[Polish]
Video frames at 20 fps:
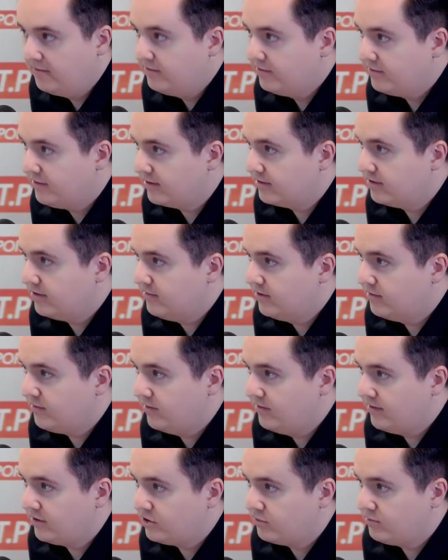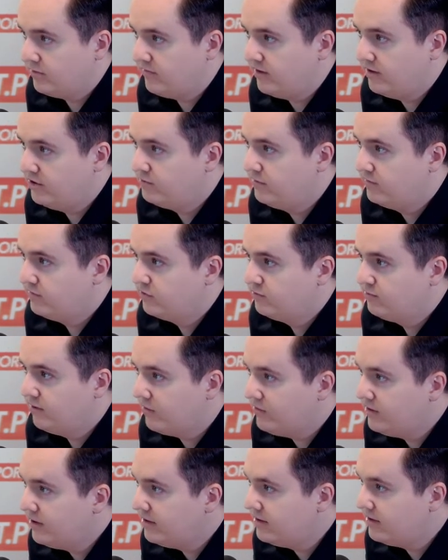no tak, Tomek, pamiętasz, rozmawialiśmy w
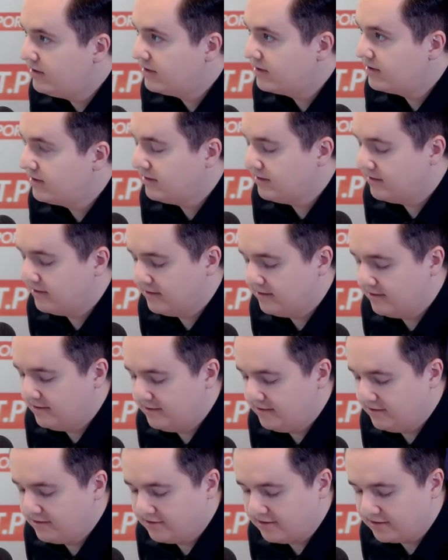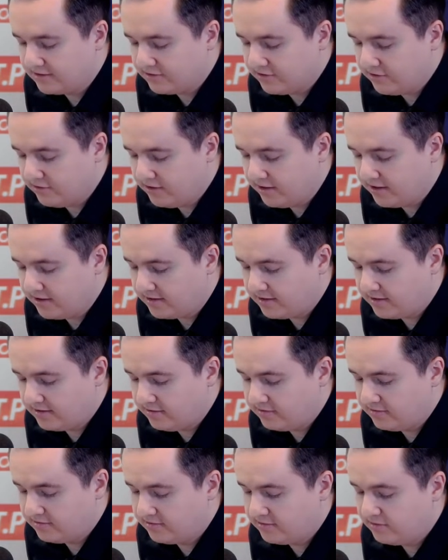zupełnie innych, y, innych nastrojach.
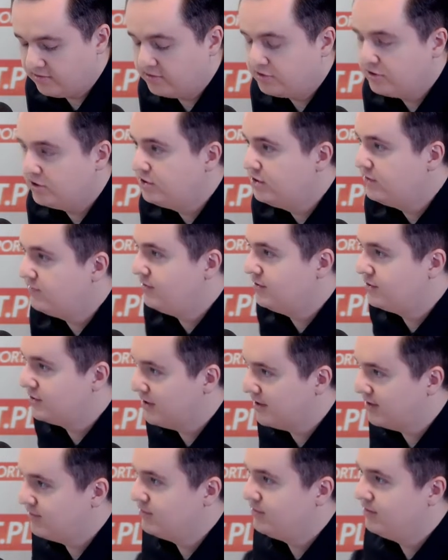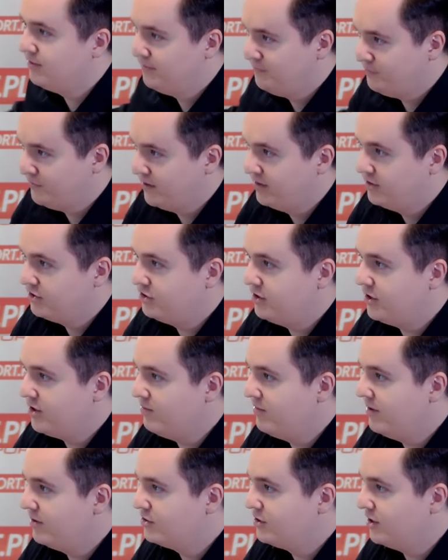No trudno się dziwić, tak, bo cztery
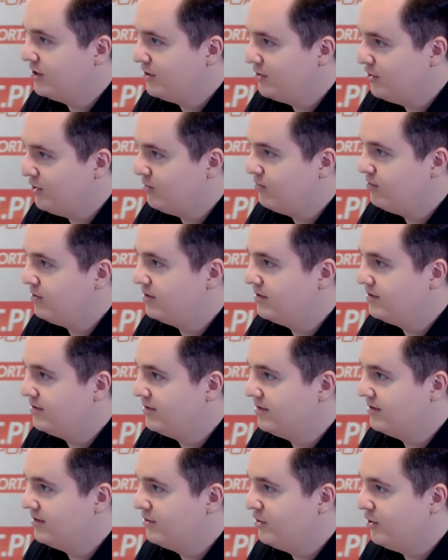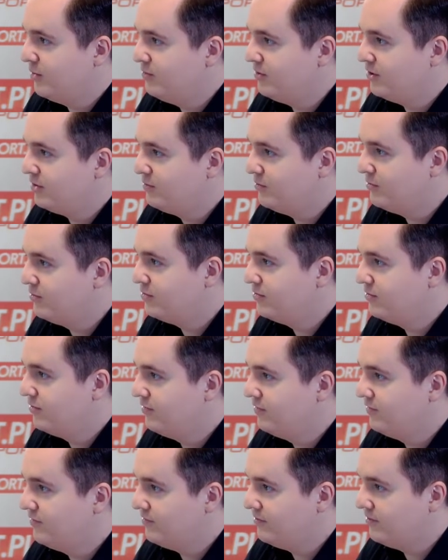mecze, komplet, y, komplet
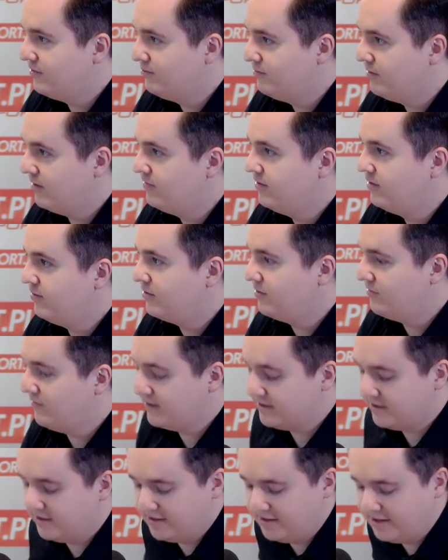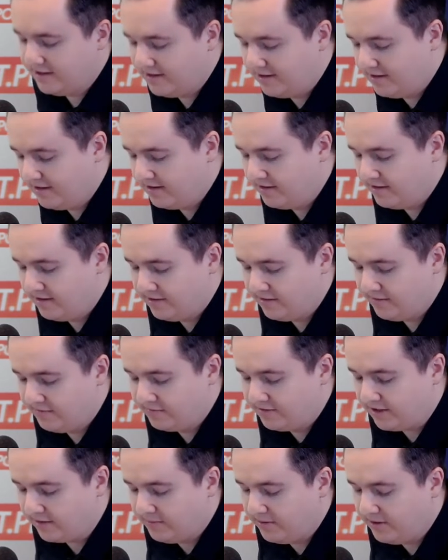punktów, pewne prowadzenie w
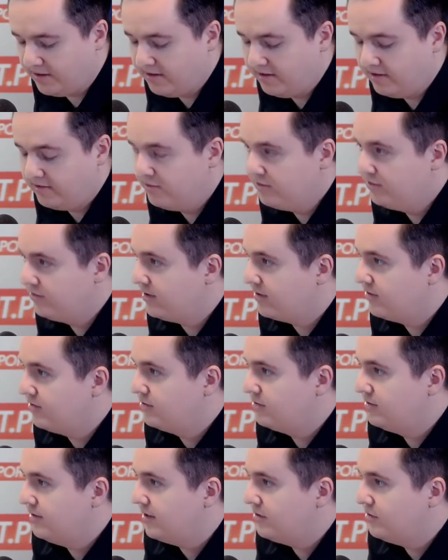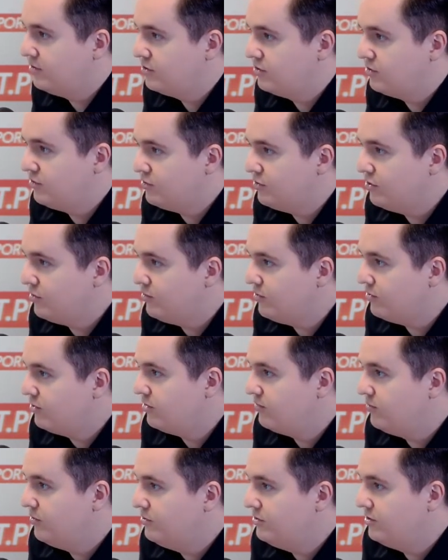tabeli, no i tak jakoś, jakoś trudno było
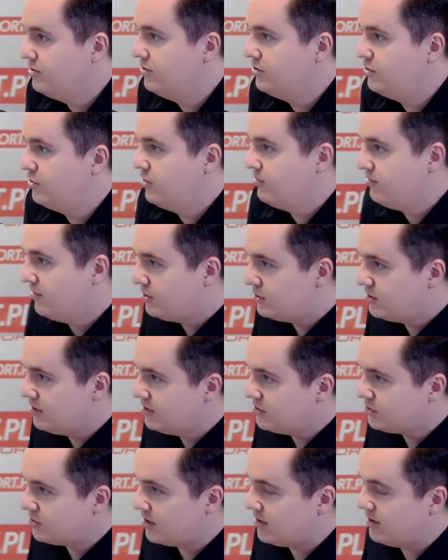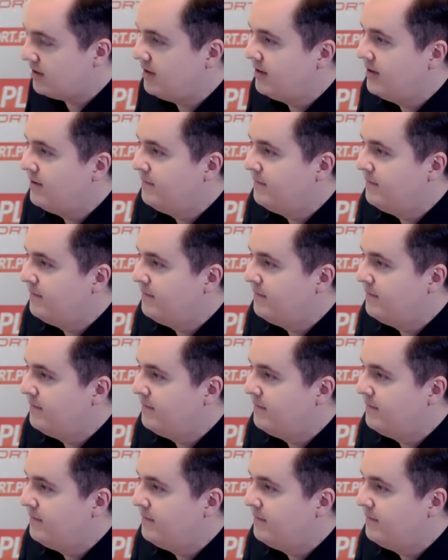dopuścić do siebie myśl, że